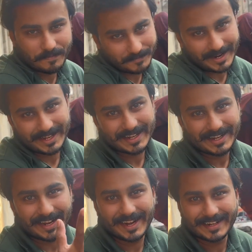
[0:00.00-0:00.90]
मैं
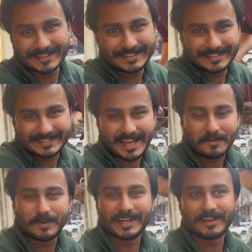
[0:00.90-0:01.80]
क्या यार
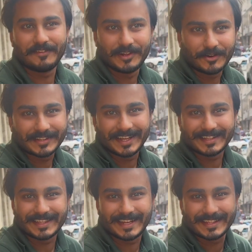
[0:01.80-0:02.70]
साहब भाई के व्लॉग
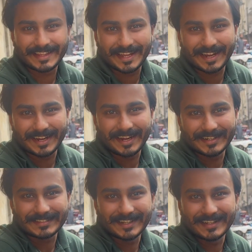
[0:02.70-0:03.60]
देखते रहते हैं
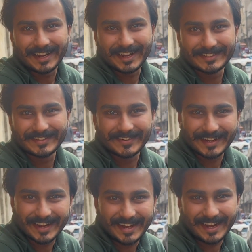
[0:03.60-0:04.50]
आज भी लोग में खुद
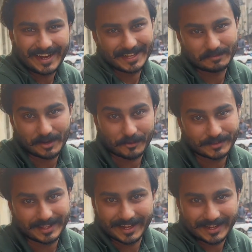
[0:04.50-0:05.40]
आ हैं आज मैं
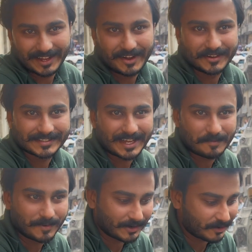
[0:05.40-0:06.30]
खुद देखने आया हूँ
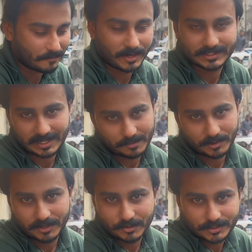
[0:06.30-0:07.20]
साहब भाई को माशाल्लाह
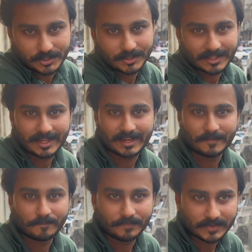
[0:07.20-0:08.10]
बड़ी खुशी होती
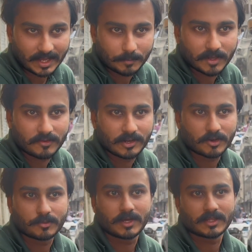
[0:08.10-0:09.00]
है साहब भाई
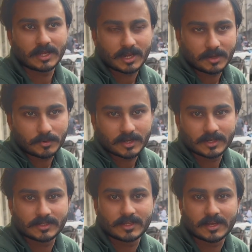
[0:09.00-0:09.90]
व्लॉग में आते हैं अल्लाह
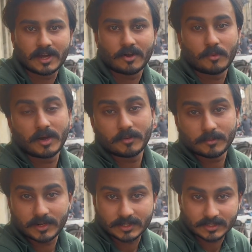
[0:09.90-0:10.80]
पाक इनके कारोबार
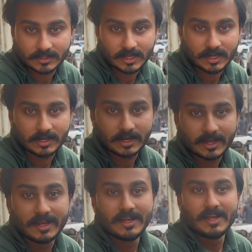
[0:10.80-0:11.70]
में बरकत होता है आमीन